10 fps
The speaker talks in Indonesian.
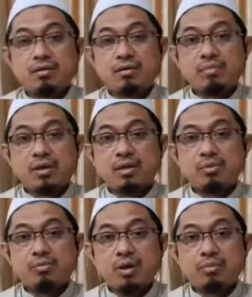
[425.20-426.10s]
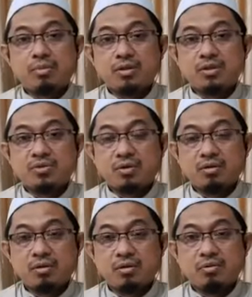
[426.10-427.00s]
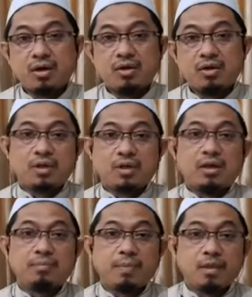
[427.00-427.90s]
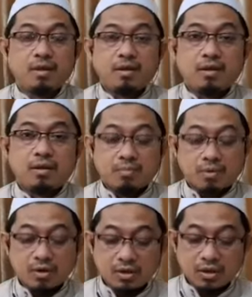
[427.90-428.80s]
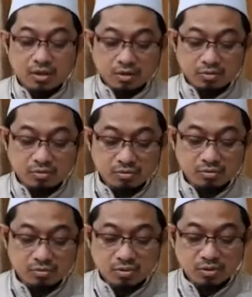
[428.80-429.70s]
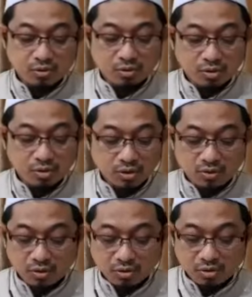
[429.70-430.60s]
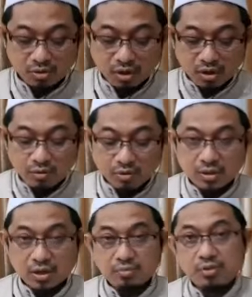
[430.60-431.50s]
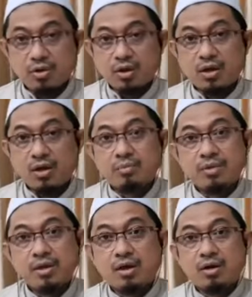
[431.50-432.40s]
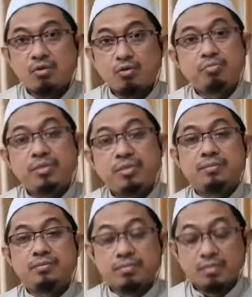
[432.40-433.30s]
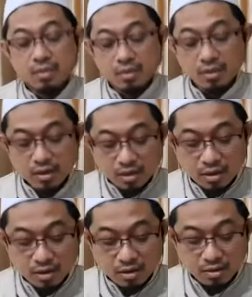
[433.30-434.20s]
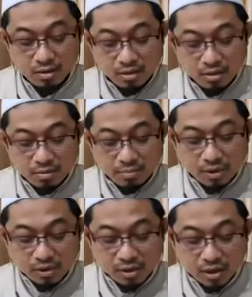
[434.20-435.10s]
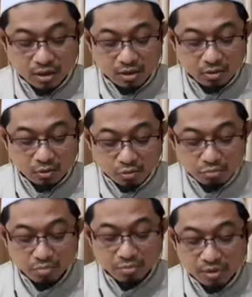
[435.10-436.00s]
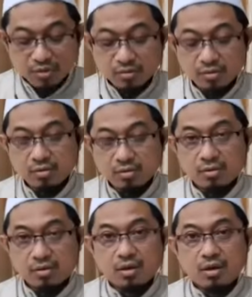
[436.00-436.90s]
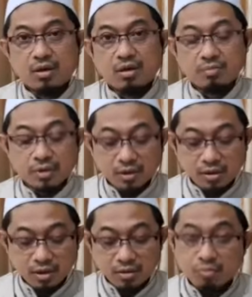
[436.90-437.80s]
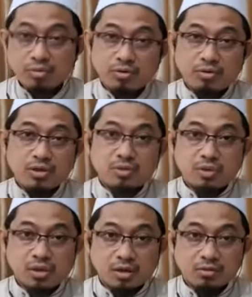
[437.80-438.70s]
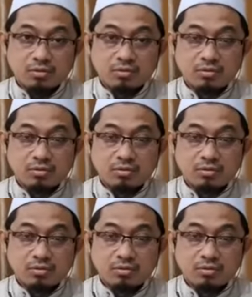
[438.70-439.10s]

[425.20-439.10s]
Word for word: bagi Nabi Muhammad saw bahwa kita tahu Rasulullah Shallallahu Alaihi Wasallam itu adalah nabi yang ummi. Ya. Pengertian ummi, ya, pengertian ummi itu disebutkan